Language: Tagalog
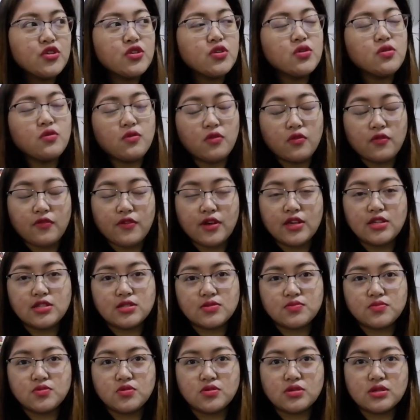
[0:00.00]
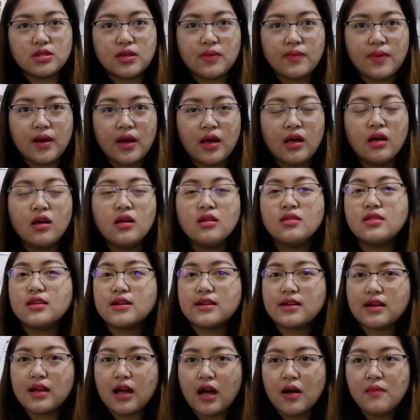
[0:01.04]
yung Facebook, 'di ba
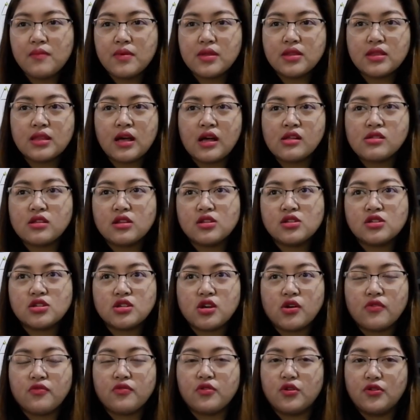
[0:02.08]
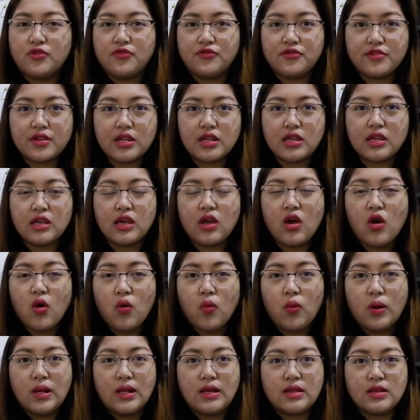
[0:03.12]
nagagamit natin siya for free
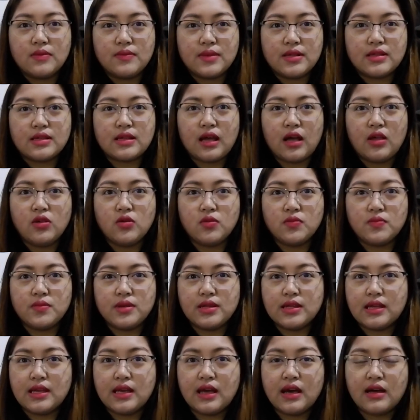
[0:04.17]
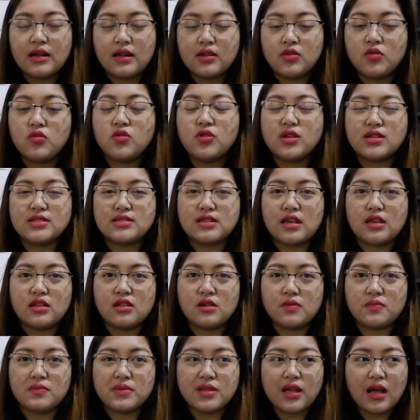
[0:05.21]
wala naman tayong binayaran na nag-sign
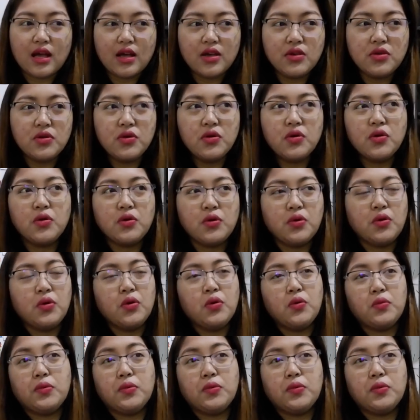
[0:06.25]
up tayo,